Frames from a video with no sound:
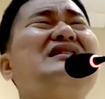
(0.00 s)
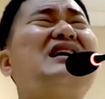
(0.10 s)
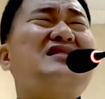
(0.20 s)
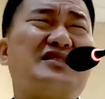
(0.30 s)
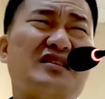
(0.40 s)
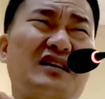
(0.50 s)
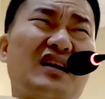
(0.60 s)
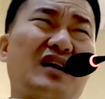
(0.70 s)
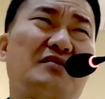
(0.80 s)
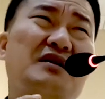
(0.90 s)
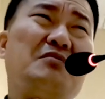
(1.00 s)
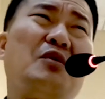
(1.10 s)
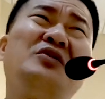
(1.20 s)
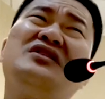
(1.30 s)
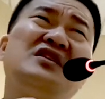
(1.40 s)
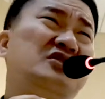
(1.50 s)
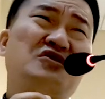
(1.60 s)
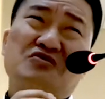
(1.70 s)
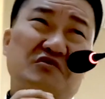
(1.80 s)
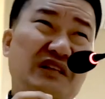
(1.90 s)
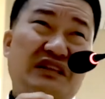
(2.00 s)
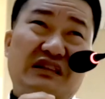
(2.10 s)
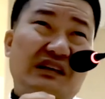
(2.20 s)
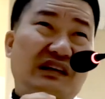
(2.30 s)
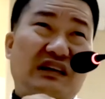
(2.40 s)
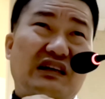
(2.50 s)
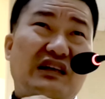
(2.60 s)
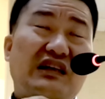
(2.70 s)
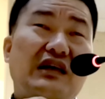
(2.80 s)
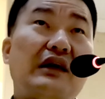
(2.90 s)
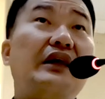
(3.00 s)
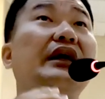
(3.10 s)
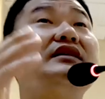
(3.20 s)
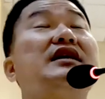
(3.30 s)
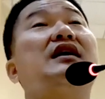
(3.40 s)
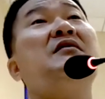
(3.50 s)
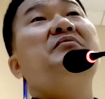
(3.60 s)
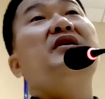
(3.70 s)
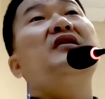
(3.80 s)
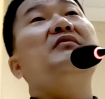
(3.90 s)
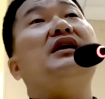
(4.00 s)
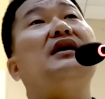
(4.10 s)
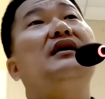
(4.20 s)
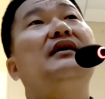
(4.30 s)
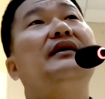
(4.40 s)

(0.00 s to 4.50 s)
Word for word: 상처 날까봐 못 던져주겠다. 이게 착한 병입니다.